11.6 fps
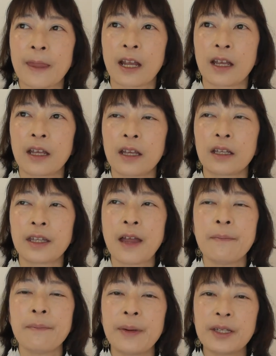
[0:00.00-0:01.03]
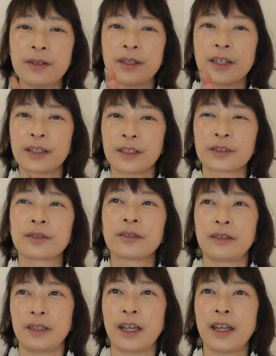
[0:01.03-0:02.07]
えー、単発じゃなくっ
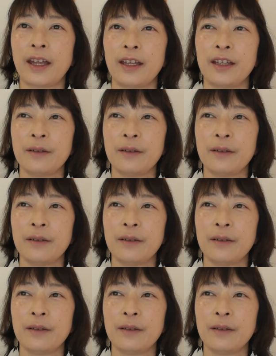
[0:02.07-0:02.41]
て